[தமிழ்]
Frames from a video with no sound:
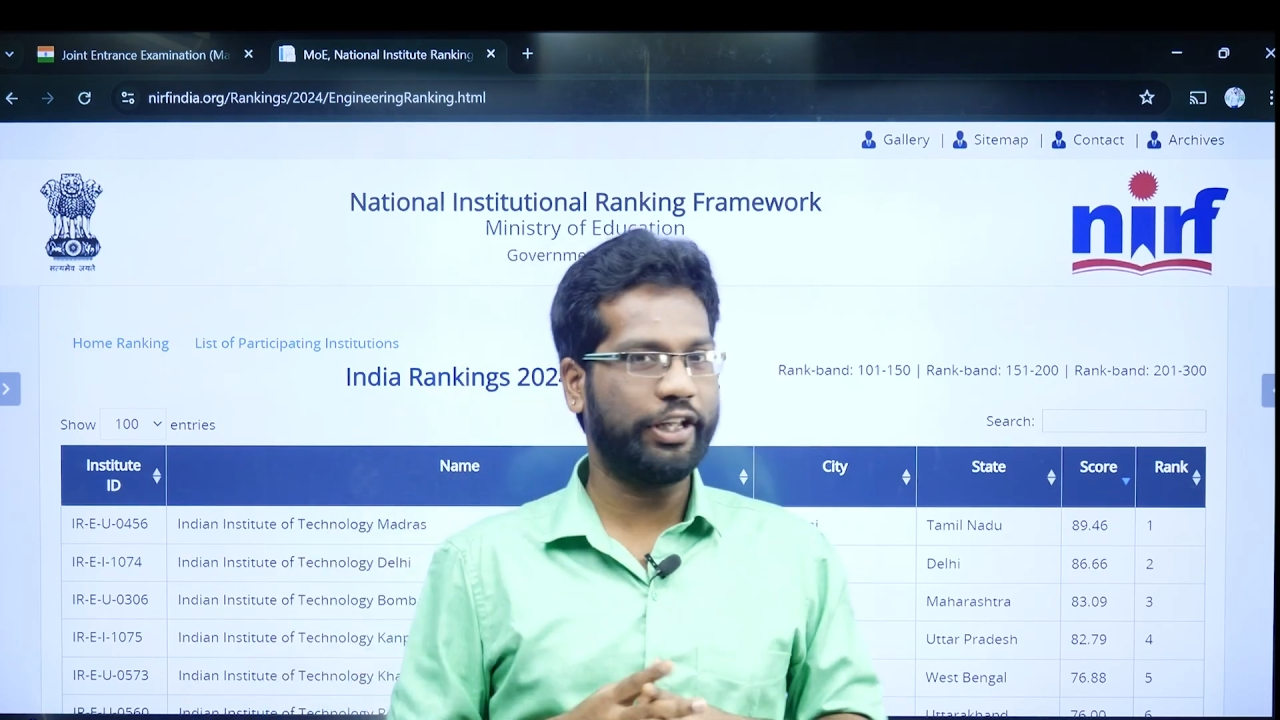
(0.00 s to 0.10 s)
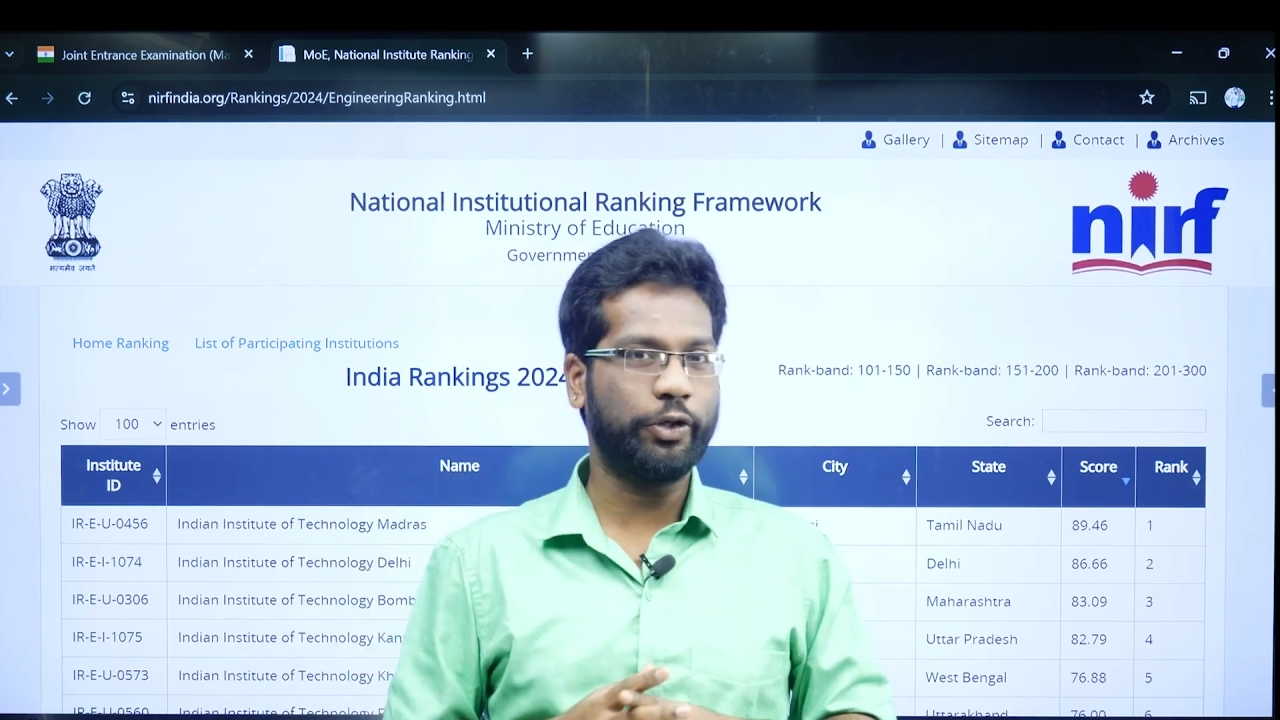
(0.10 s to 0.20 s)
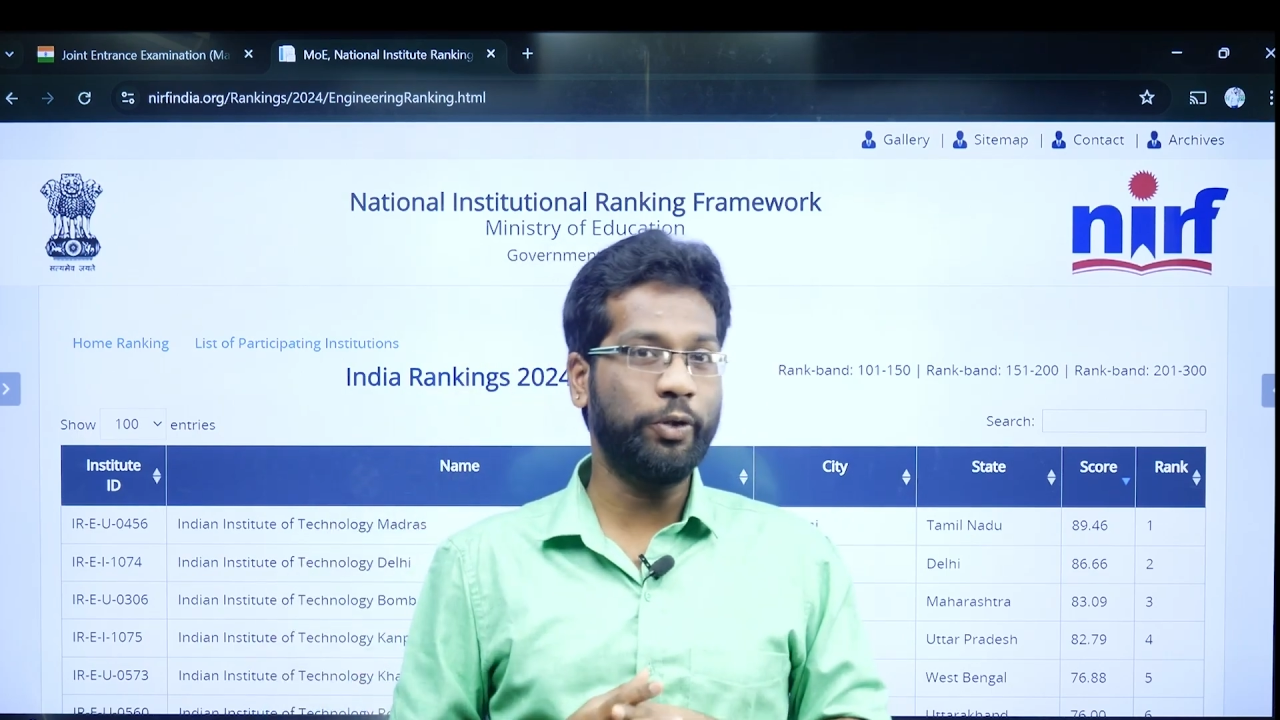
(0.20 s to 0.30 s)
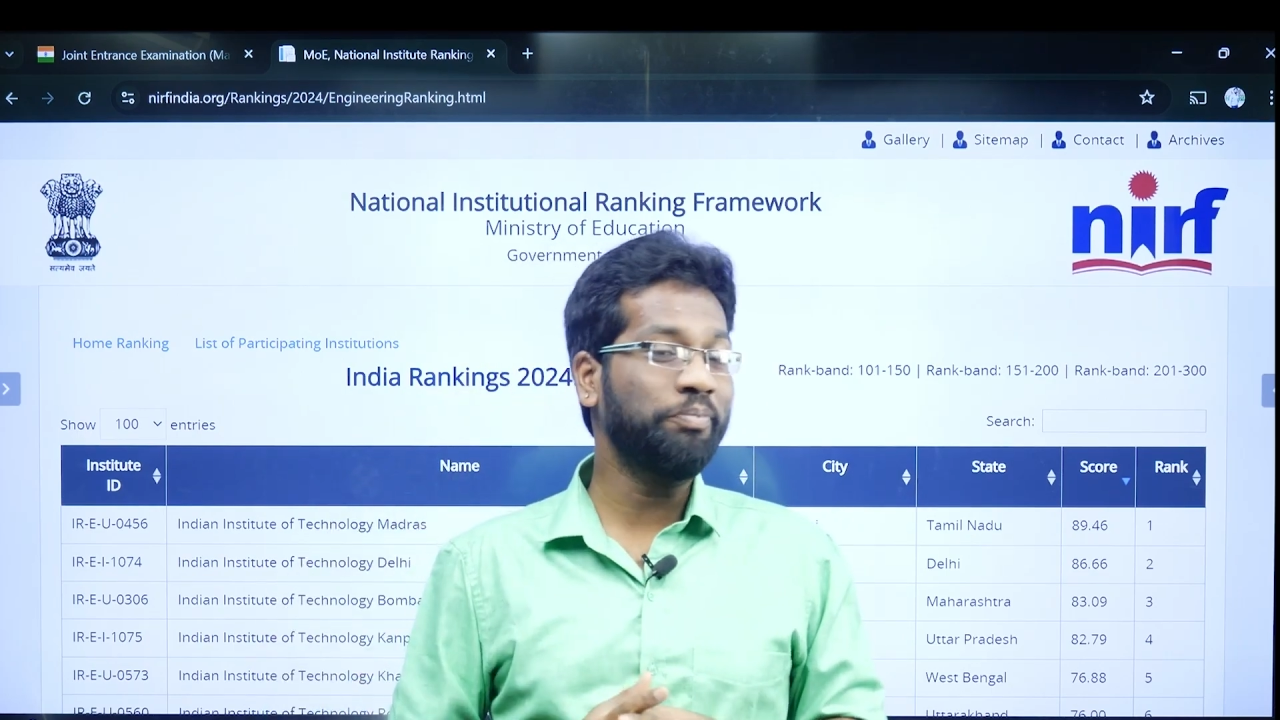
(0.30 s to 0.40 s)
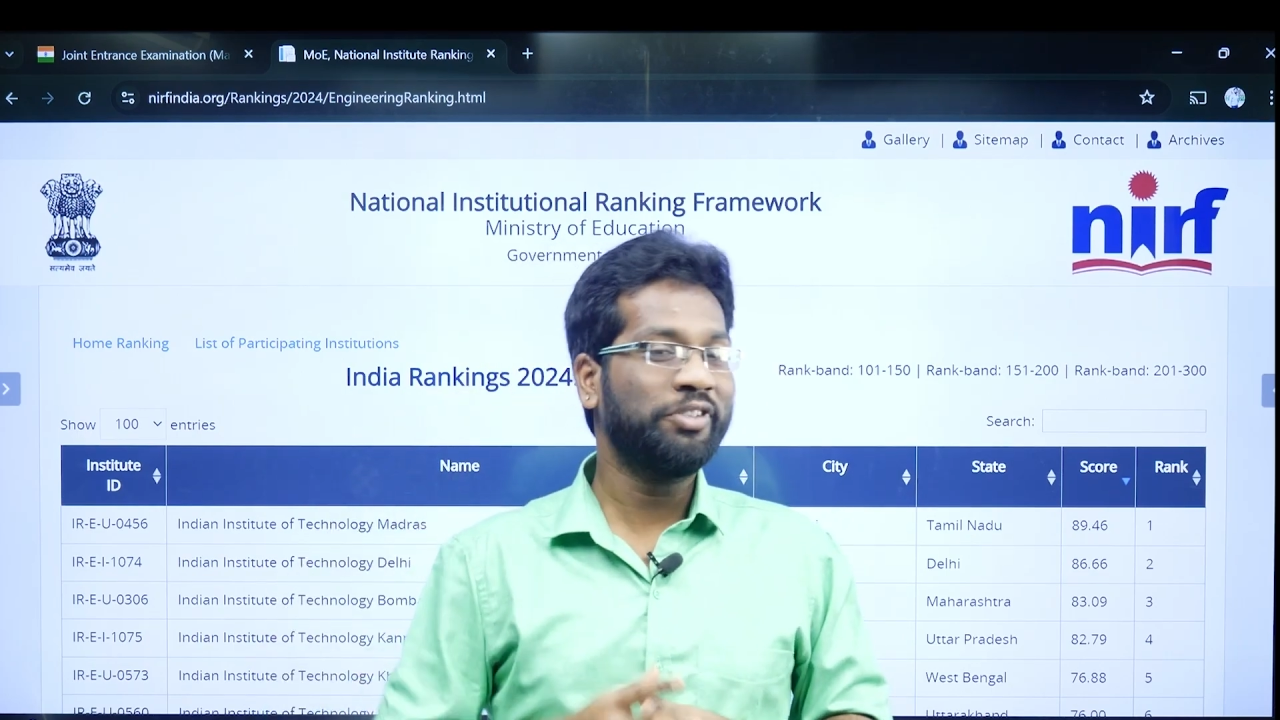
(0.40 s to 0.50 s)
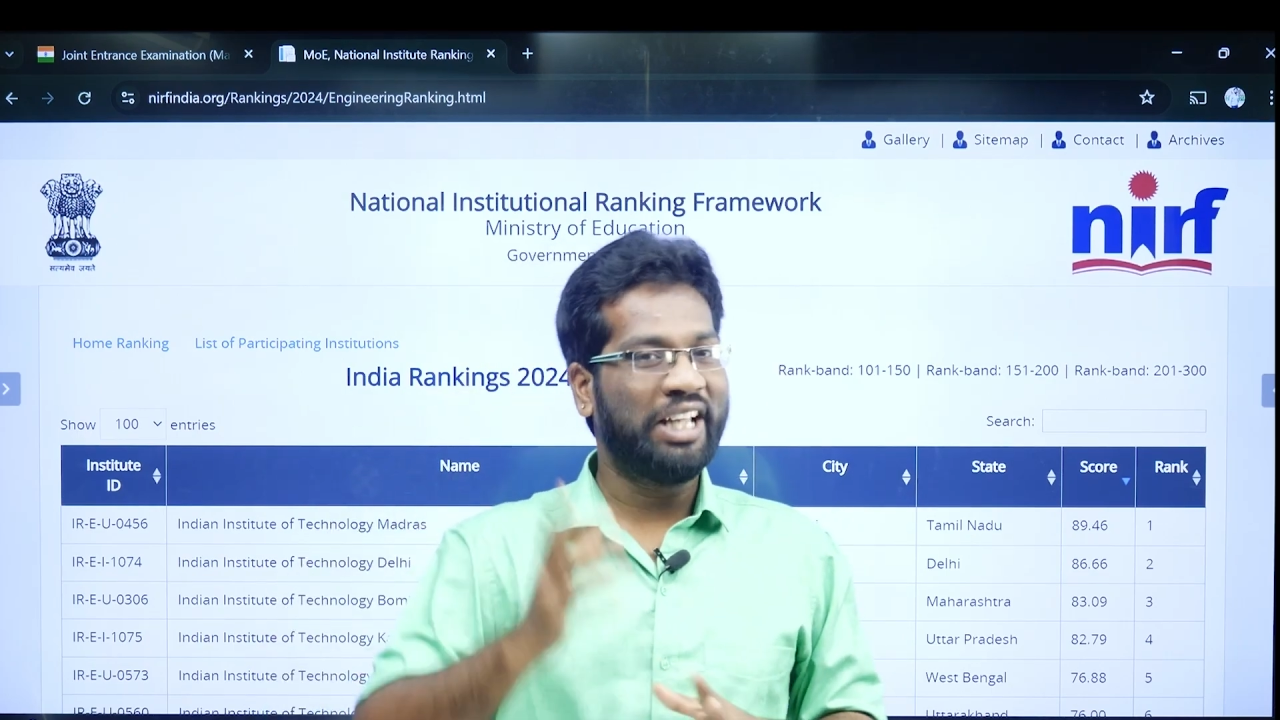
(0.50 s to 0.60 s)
கிடைக்கும்